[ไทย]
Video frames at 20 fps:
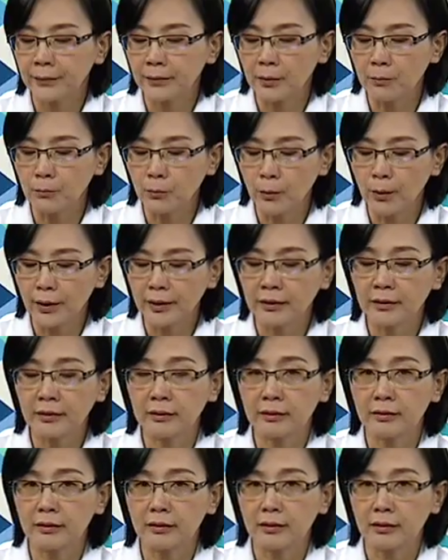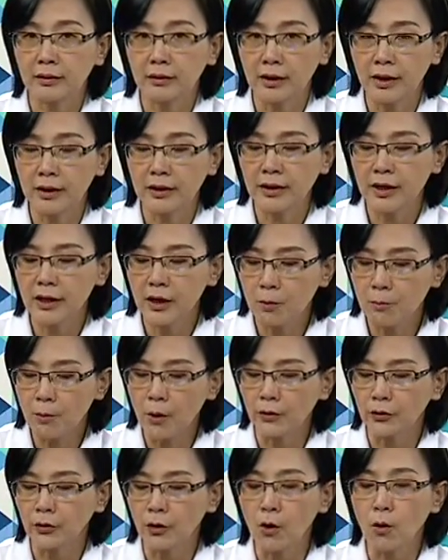จำนวนเงินที่เราผ่
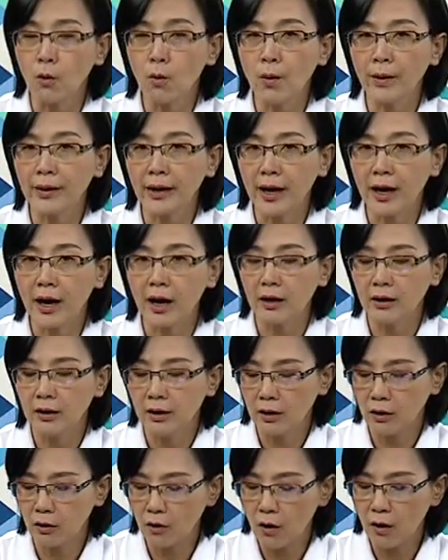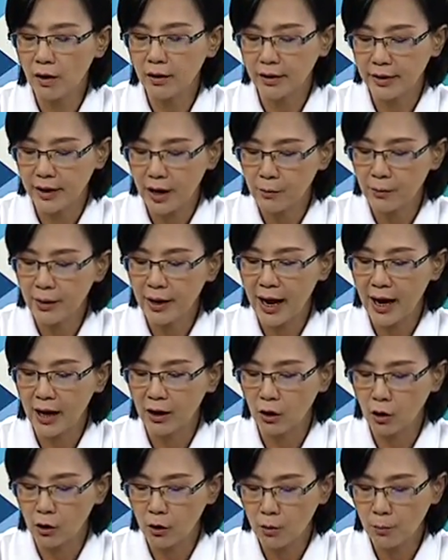อนต่องวดนะคะแล้วก็ระยะเวลา
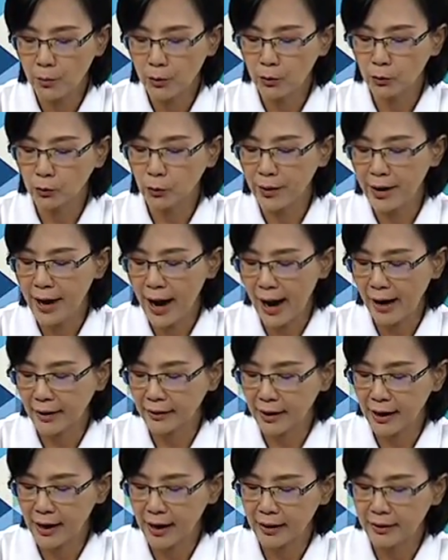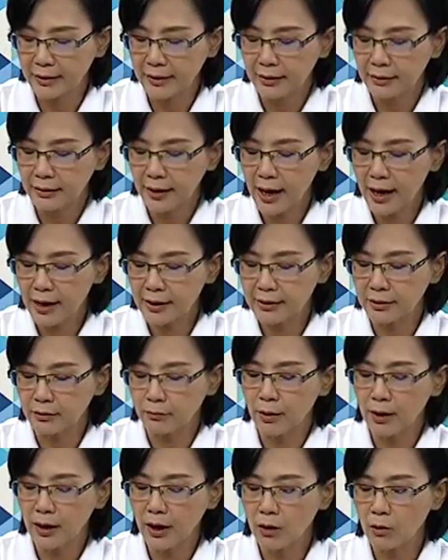เราลองมาดูตัวอย่างนะคะ ถ้าเกิด
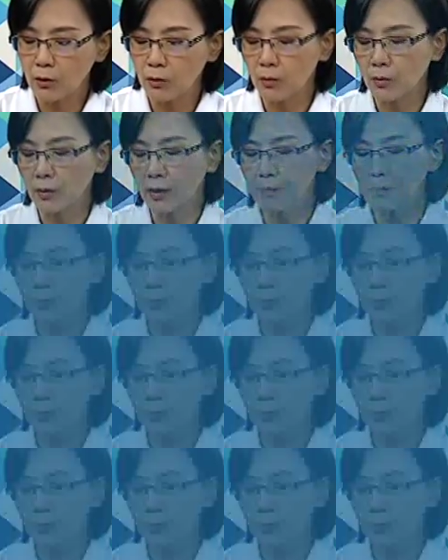ว่าเราเริ่